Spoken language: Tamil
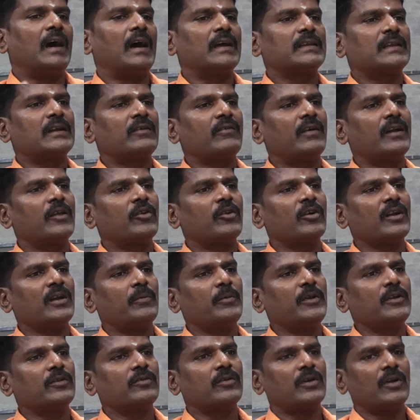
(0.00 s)
ஆதரவானவர்கள்
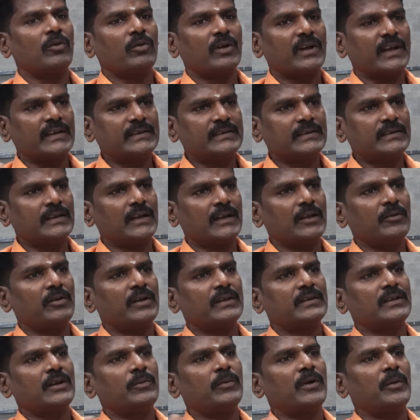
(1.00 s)
அப்படின்னு சொன்னால் அவங்க கட்சி
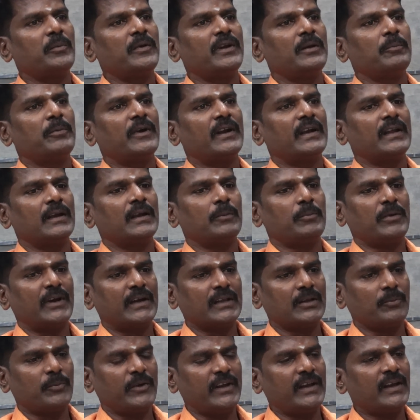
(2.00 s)
தலைவராக சிறுபான்மை நிப்பாட்டுங்க இப்போ
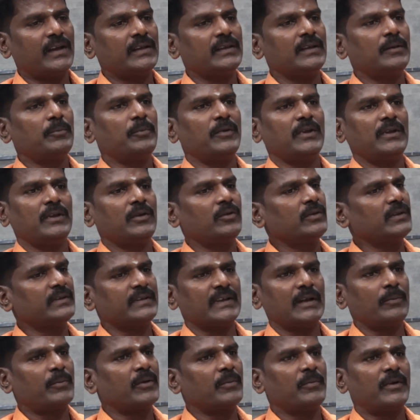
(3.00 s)
அடுத்து பிரியாகாந்தி நீங்கள் வந்து
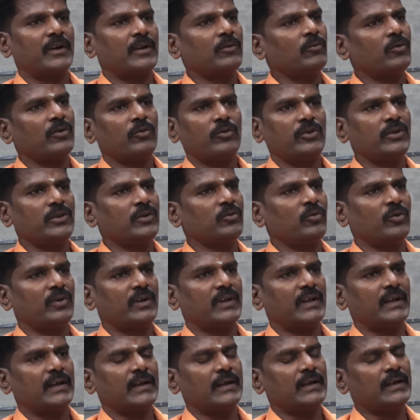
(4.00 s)
செயல்பட மாட்டேன் உங்களை ஒதுக்கி
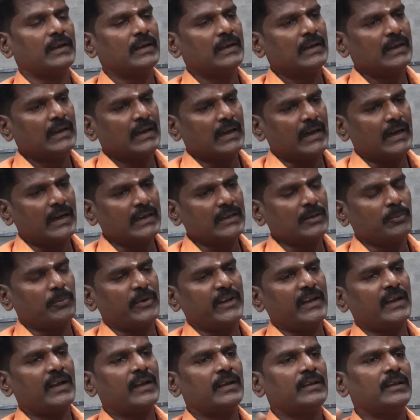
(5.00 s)
விட்டாங்க
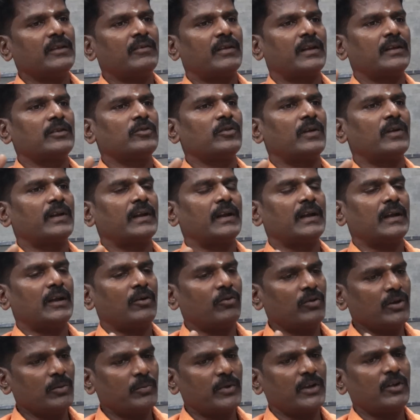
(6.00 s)
அடுத்து காந்தி வரேன்னு சொல்கிறாங்க
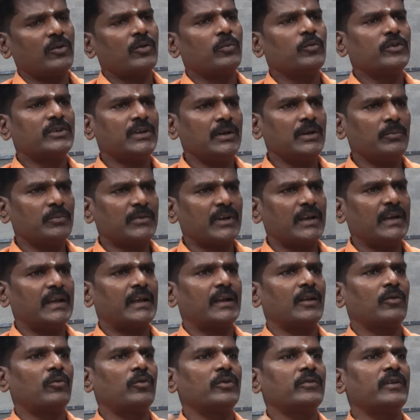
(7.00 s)
அவங்களுக்கு பல ஒரு முஸ்லீம்
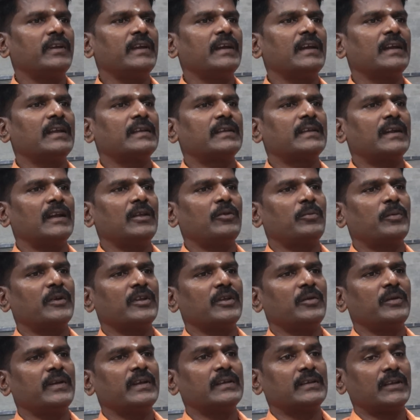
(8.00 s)
தயாராக கொண்டு வைங்களேன் தலைவர்
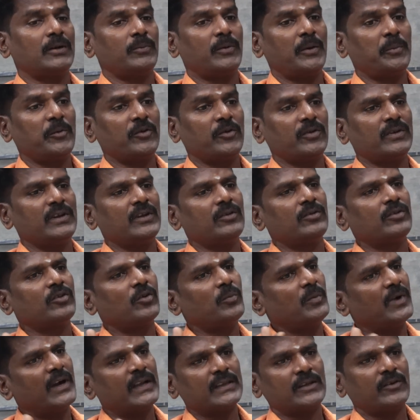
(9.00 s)
பதவிக்கு சிறுபான்மைக்கு வந்து நீங்கள்
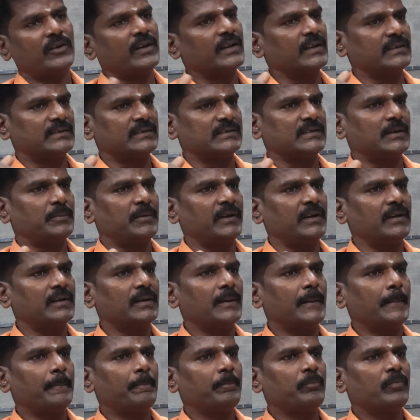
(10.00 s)
வந்து ரொம்ப ஆதரவான கட்சி
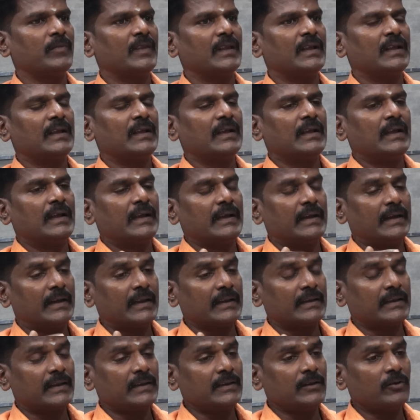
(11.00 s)
அப்படின்ட்டு
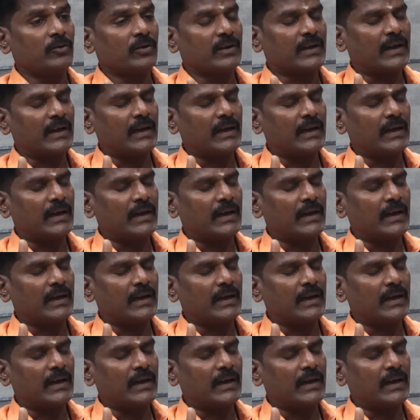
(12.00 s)
எனக்கு தெரிஞ்சு இன்னும்